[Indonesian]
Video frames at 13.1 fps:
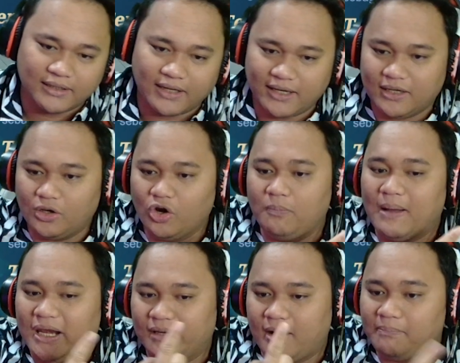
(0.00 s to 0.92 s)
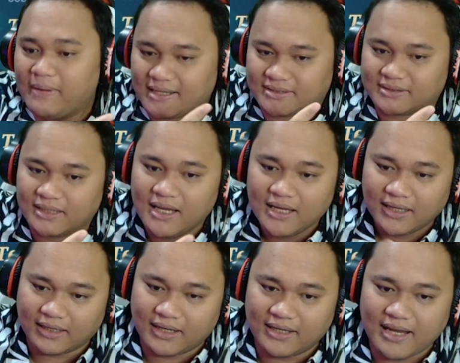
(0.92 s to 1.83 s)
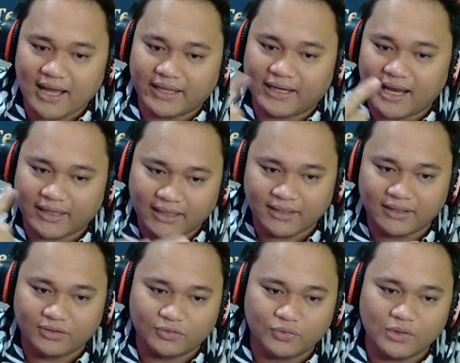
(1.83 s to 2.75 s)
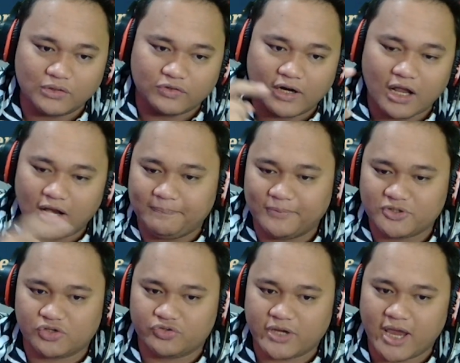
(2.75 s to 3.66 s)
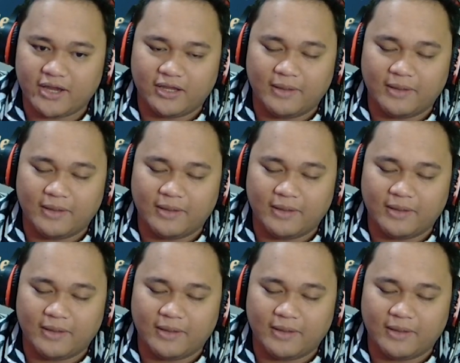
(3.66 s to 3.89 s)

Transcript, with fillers: Nah, ini global 15. Karena di akhir-akhir itu gue sudah nggak ngepush cuy ya.